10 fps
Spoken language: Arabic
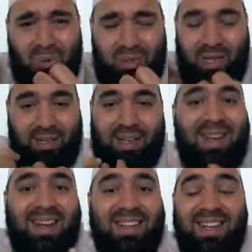يعني
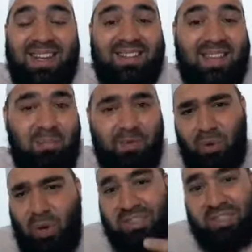ليه ليه الاسلام ما
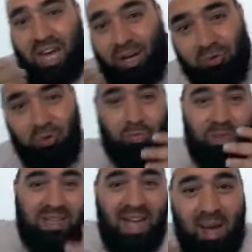فيه التحرر
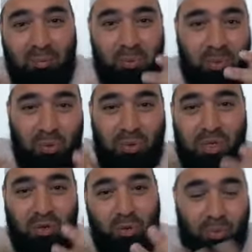بالتعامل بكل
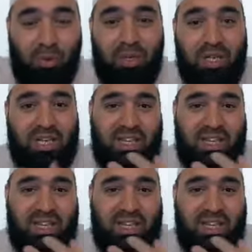الامور؟